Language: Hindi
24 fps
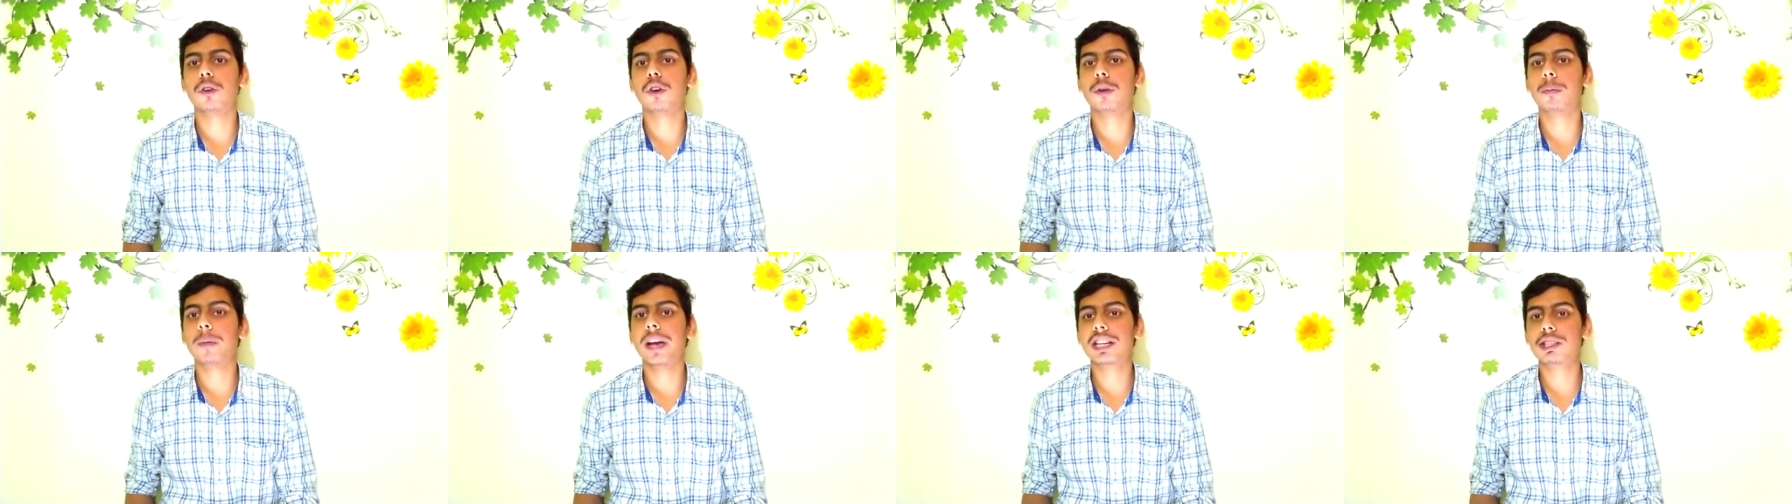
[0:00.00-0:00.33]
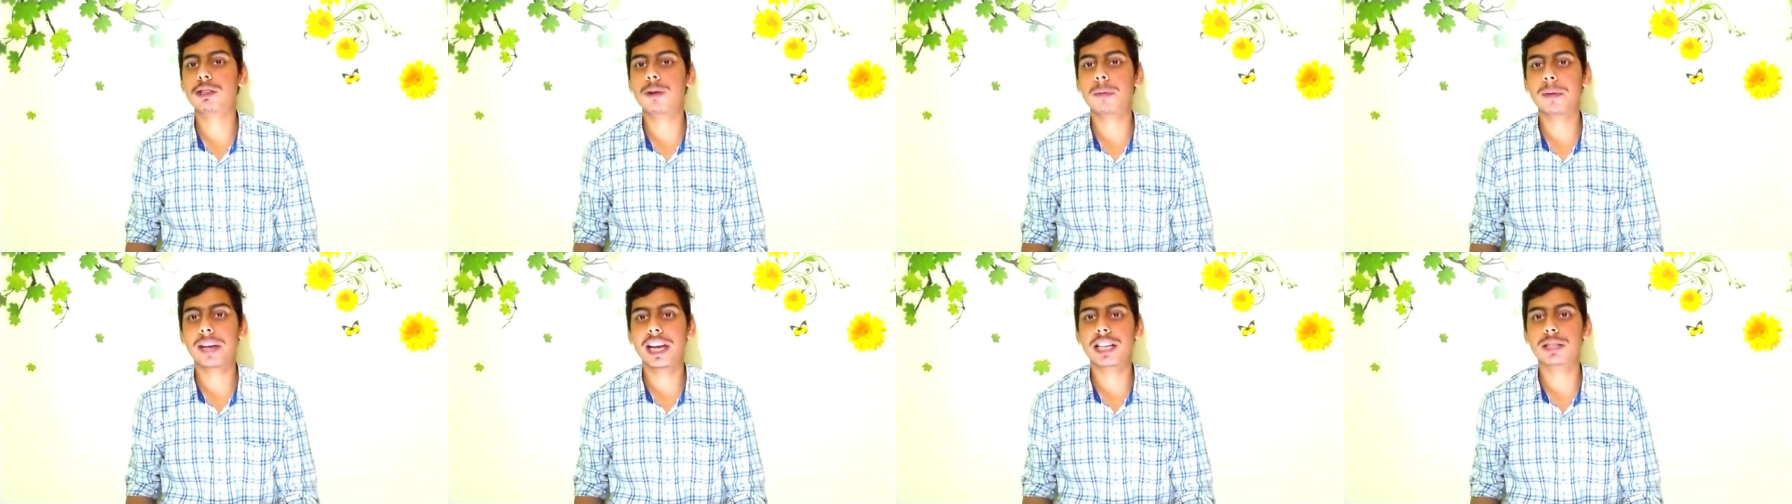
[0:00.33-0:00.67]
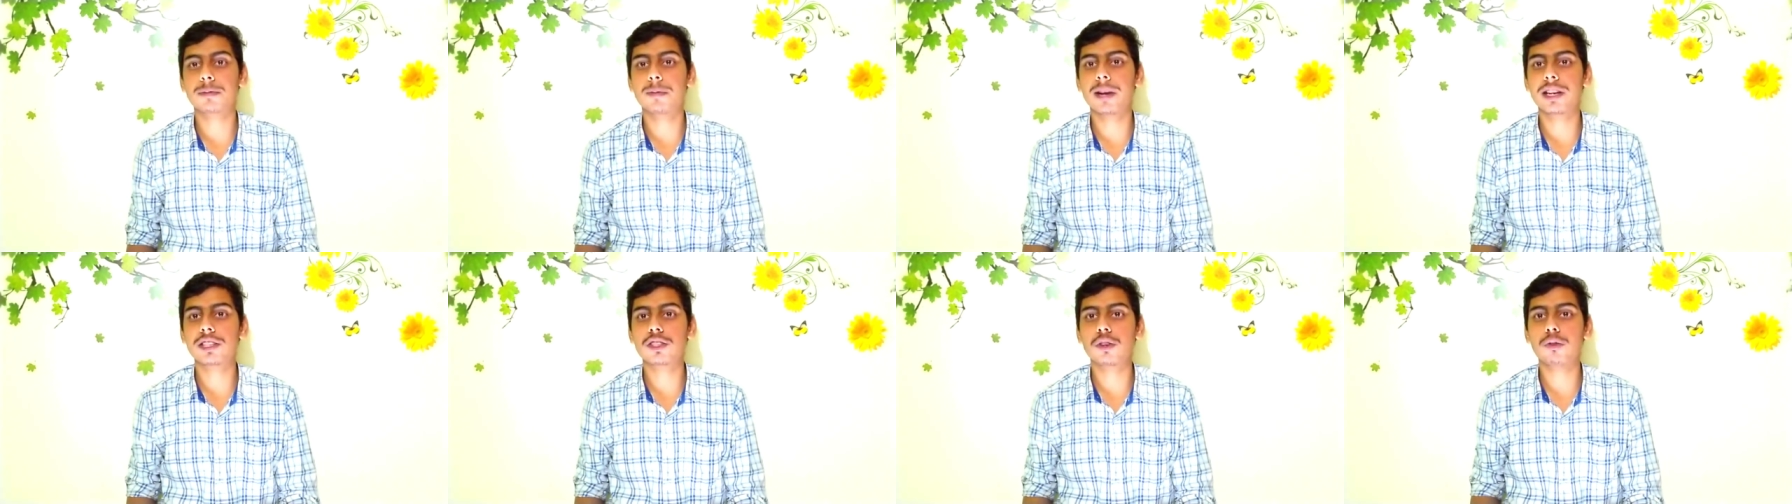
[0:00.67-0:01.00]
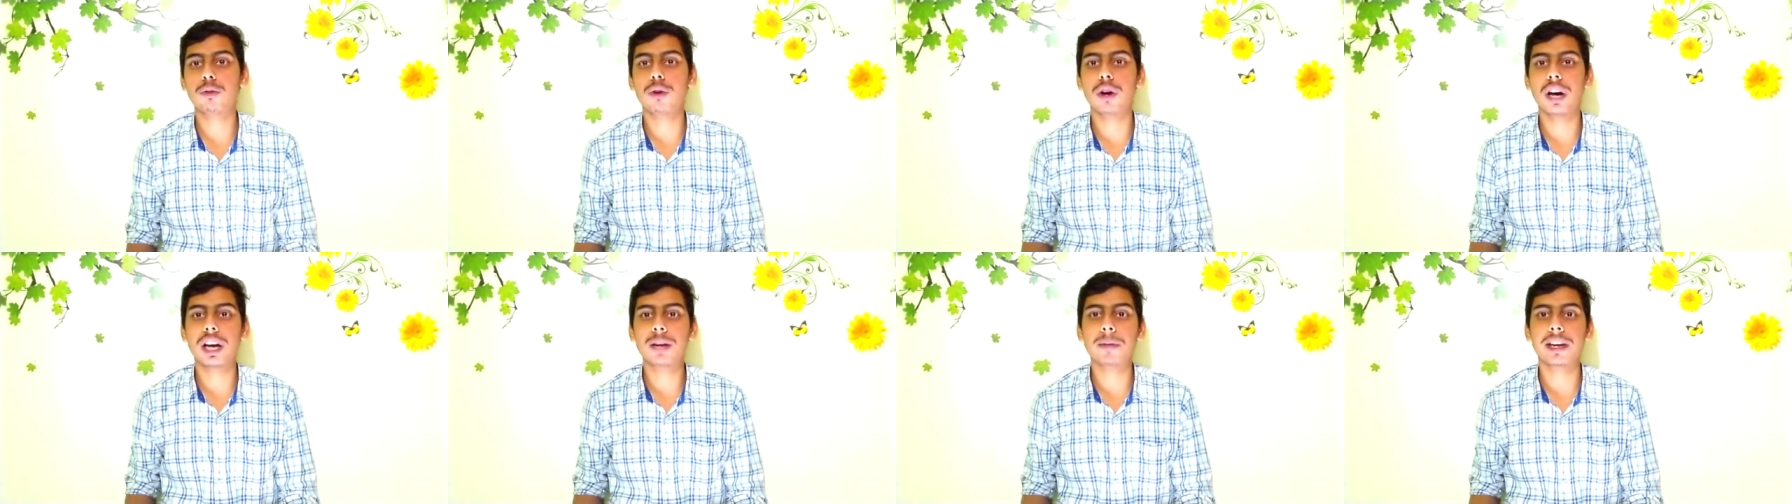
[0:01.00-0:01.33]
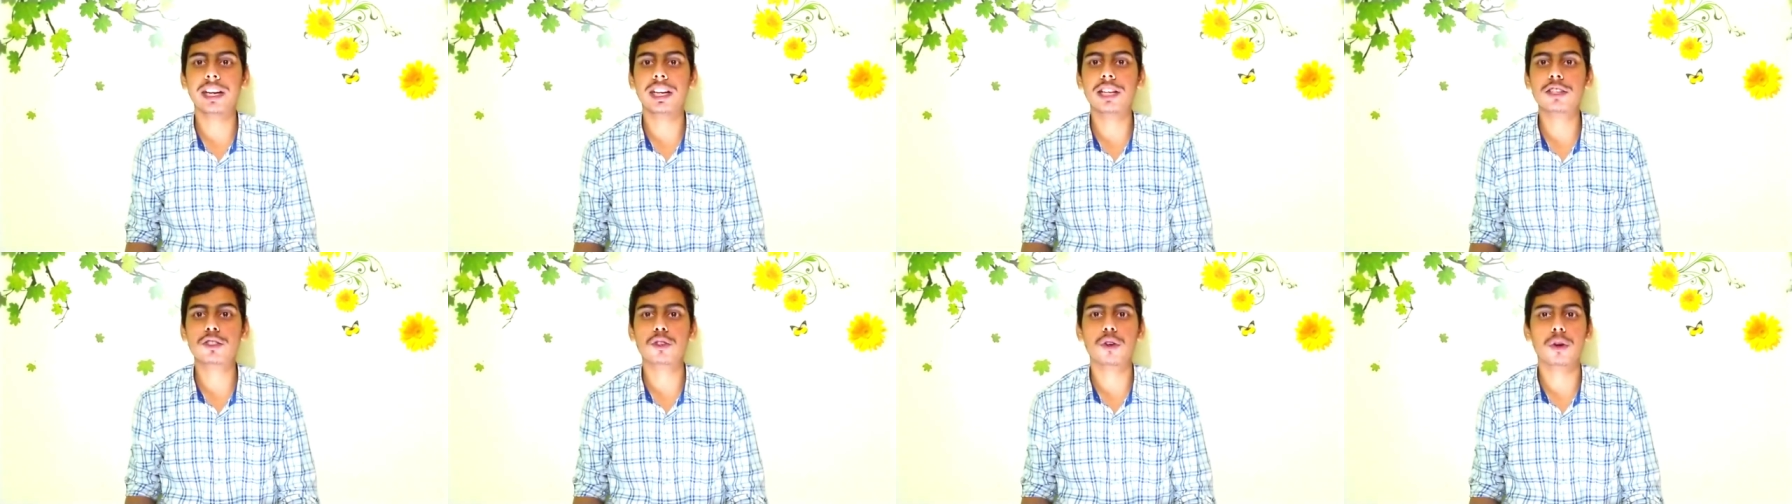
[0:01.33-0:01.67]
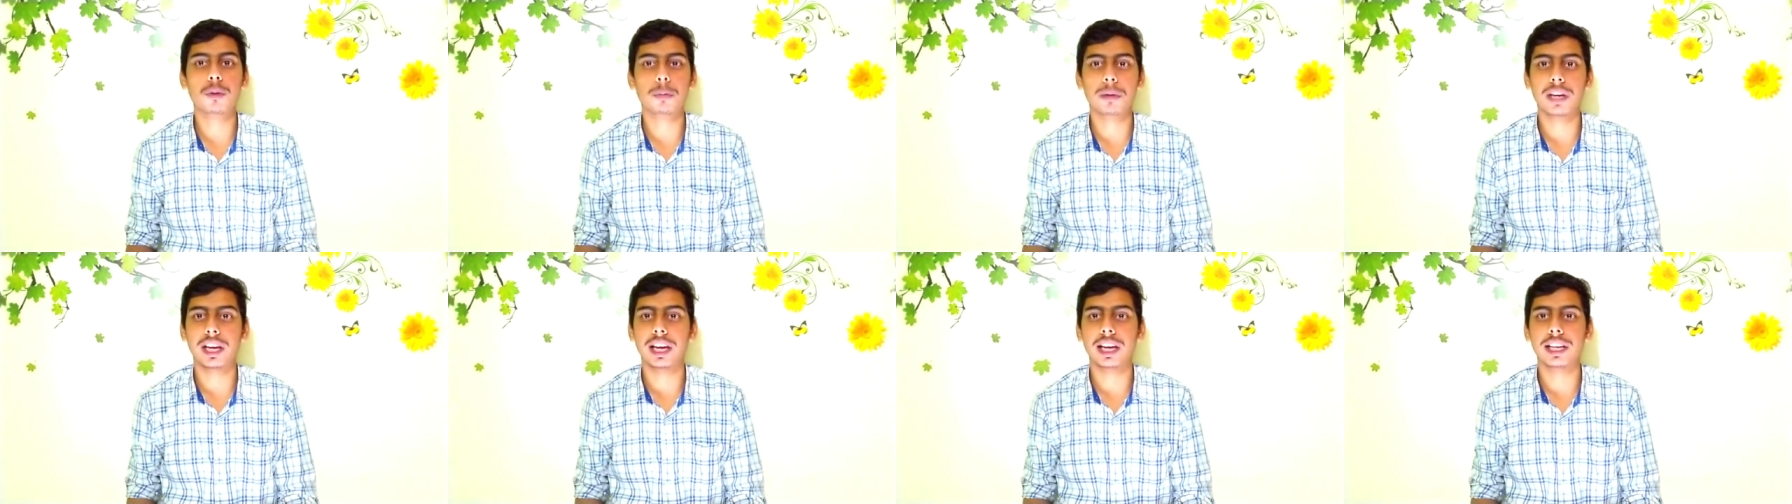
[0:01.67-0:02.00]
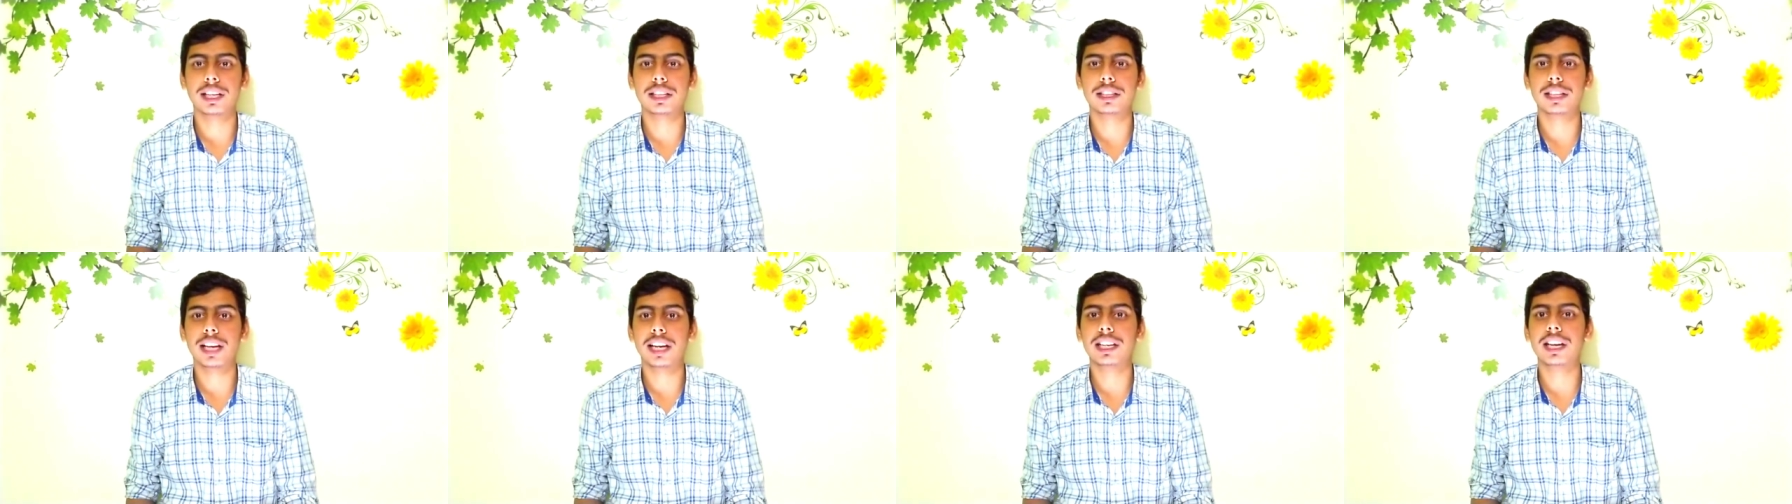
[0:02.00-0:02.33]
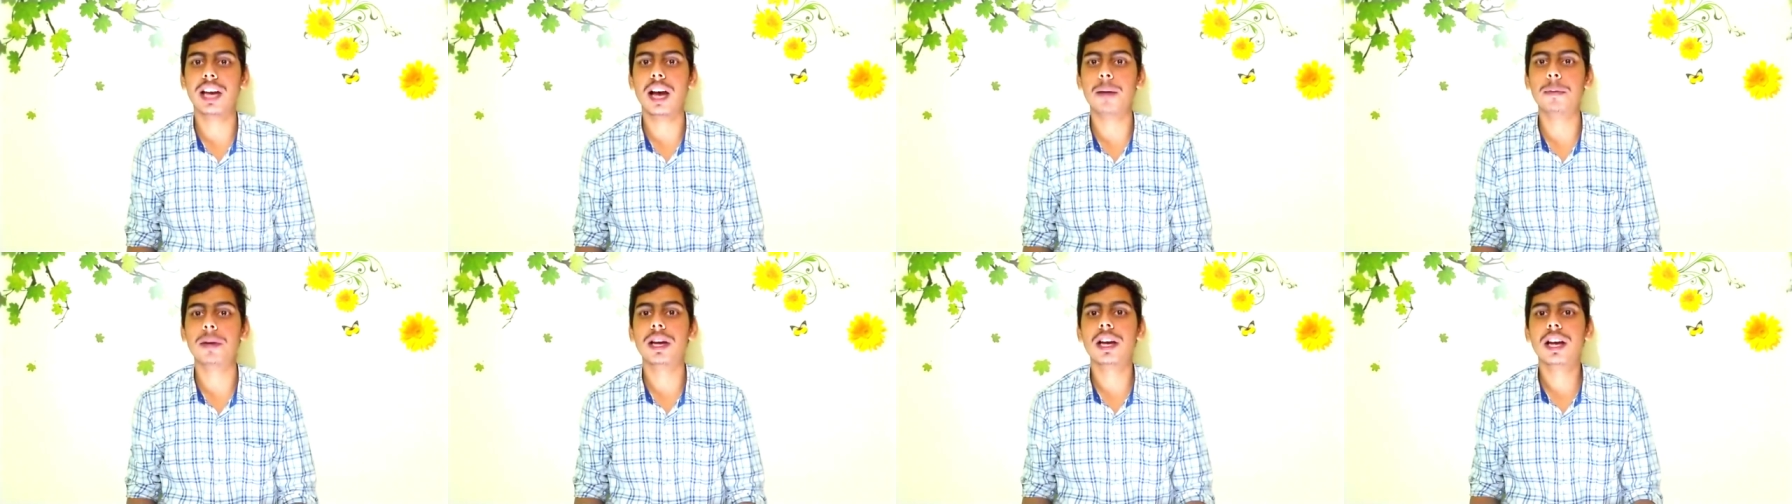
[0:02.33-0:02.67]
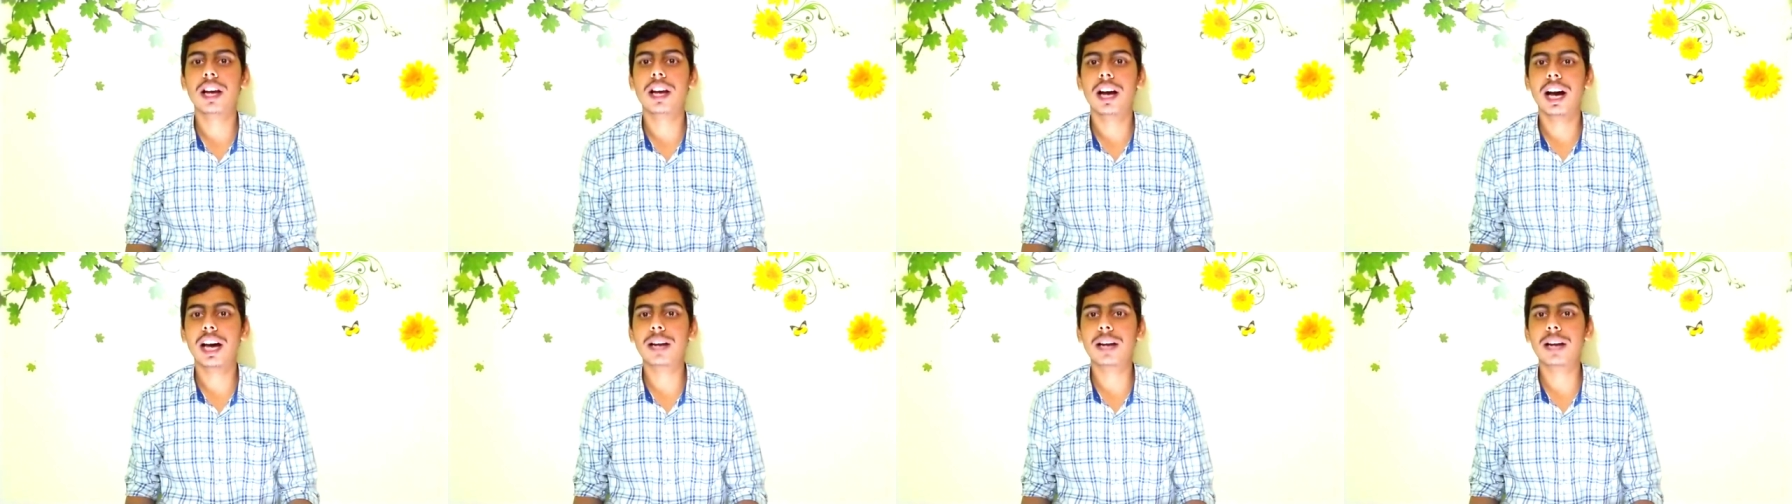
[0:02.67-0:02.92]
और मैक्सिमम कैशबैक जो वो हर महीने सौ रुपए है यानी आप